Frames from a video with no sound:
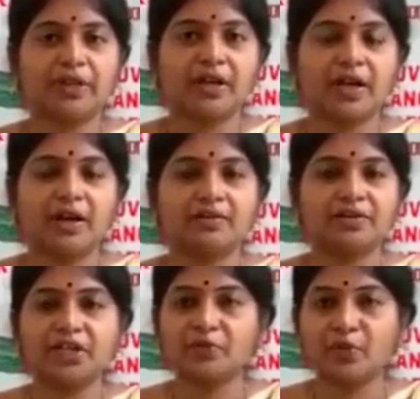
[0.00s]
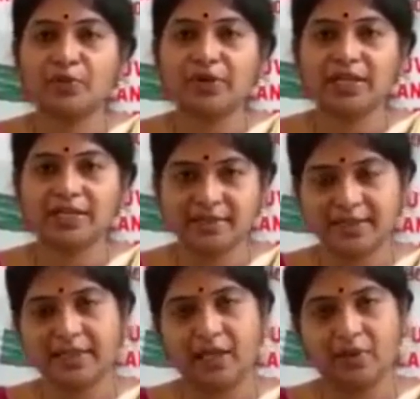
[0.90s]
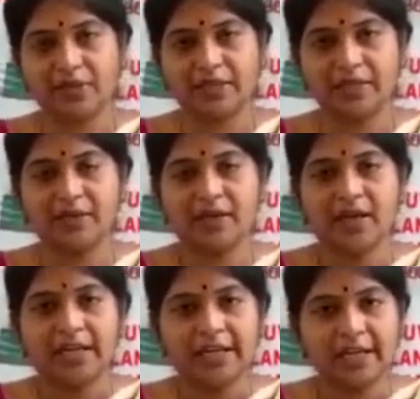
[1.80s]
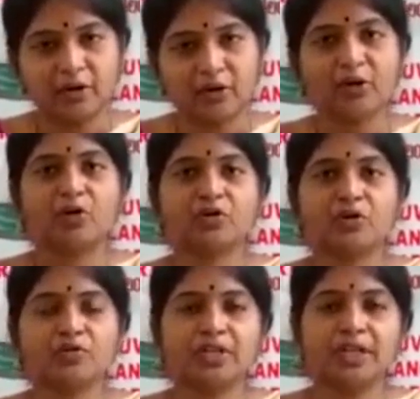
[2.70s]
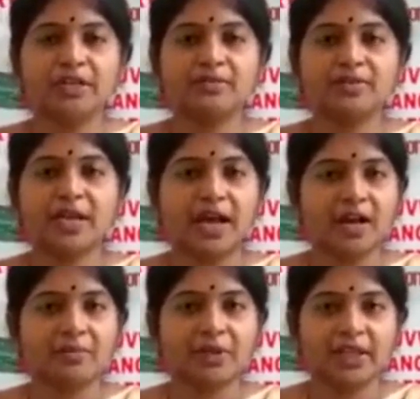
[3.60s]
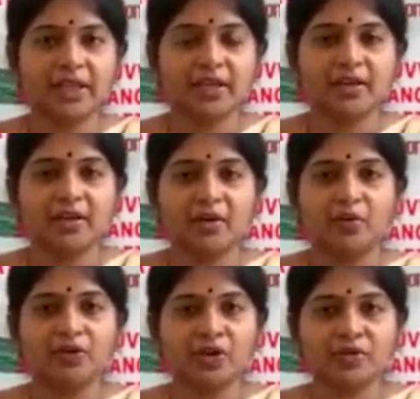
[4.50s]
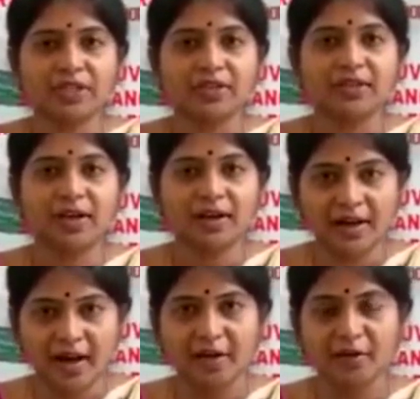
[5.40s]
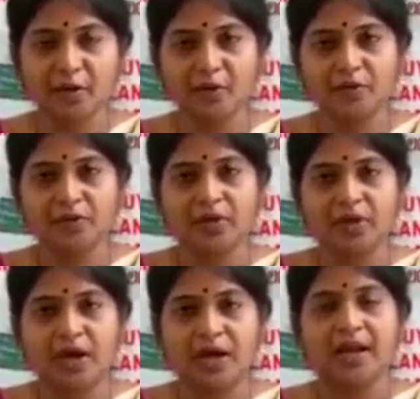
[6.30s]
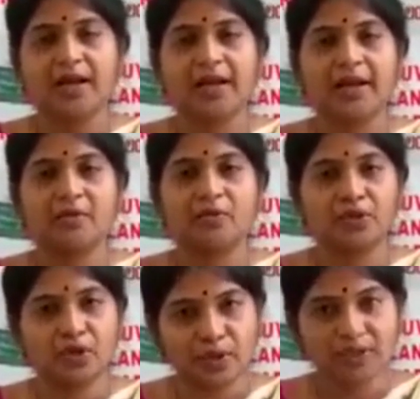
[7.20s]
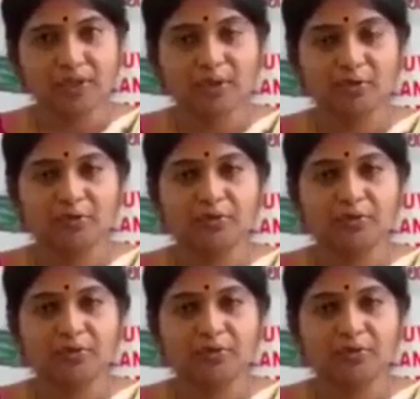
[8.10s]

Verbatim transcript: విధంగా జీవో విడుదల చేసిన తర్వాత ఈ రెండు రోజుల నుంచి చాలా మంది ఉద్యోగ సంఘాల నాయకులు అలాగే ఉద్యోగస్తులు